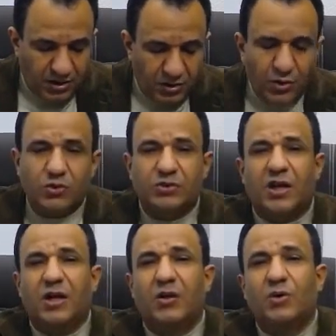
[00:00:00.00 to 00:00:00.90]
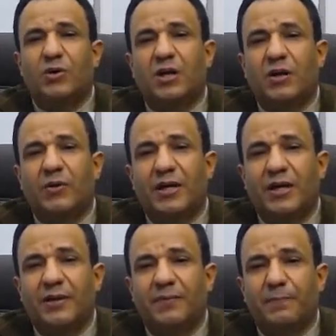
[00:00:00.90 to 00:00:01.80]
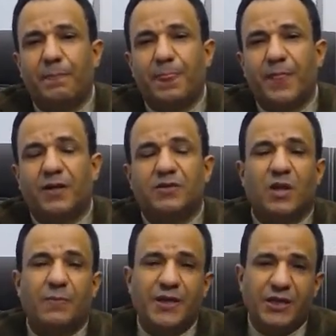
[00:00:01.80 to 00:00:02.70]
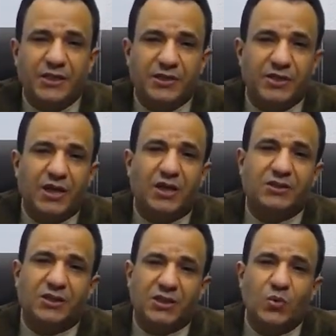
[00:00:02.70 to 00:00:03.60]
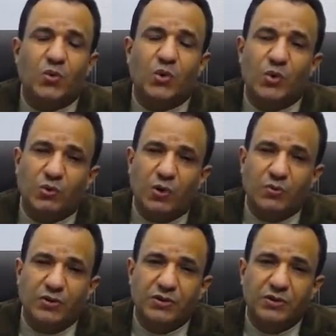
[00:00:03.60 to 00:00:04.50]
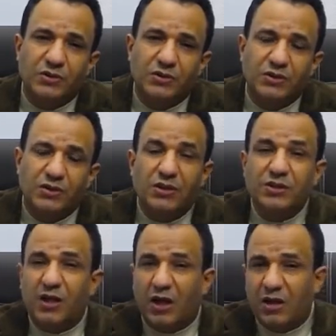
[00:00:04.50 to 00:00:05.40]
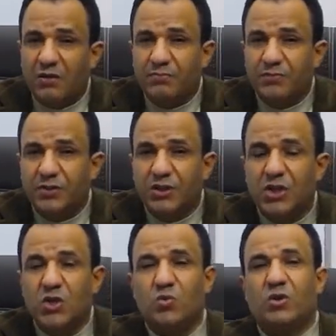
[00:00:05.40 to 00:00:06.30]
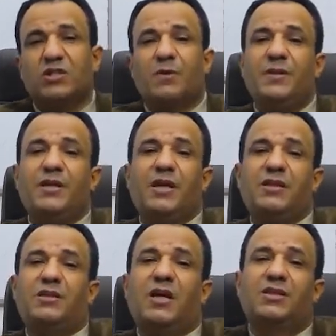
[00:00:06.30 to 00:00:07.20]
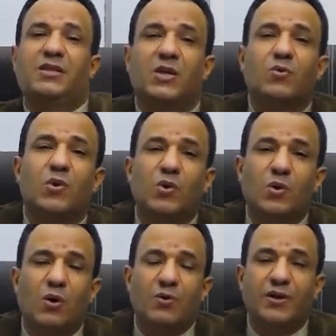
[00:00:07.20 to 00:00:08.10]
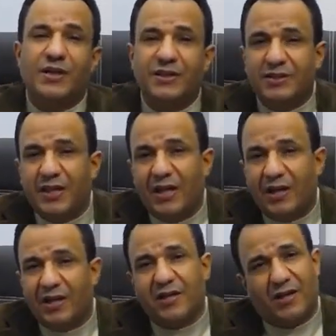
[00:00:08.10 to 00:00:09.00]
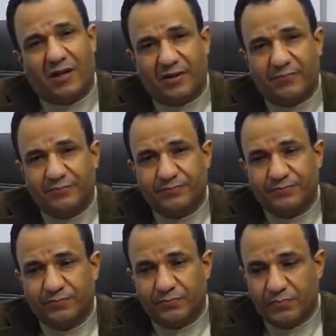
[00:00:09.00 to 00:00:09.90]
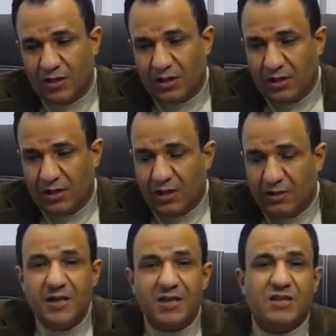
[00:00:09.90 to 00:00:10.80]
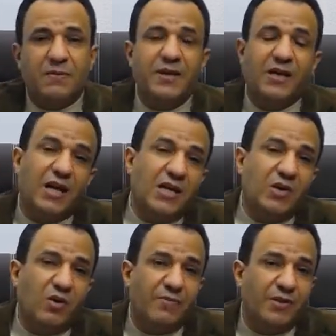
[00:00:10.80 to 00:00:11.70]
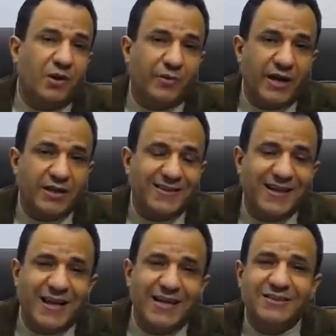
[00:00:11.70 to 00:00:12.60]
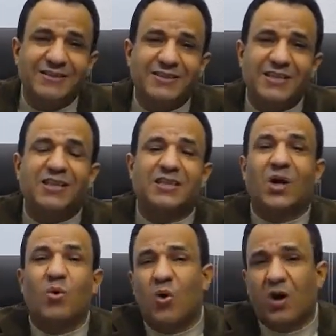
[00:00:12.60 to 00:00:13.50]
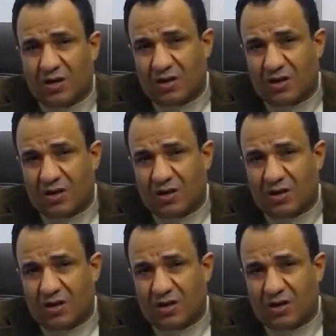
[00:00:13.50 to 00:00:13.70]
نقطة أخرى وهي طبيعة التطور اللغوي عند العرب وطبيعة التطور اللغوي عند غير العرب من الطبيعي لأي لغة من اللغات أن تتطور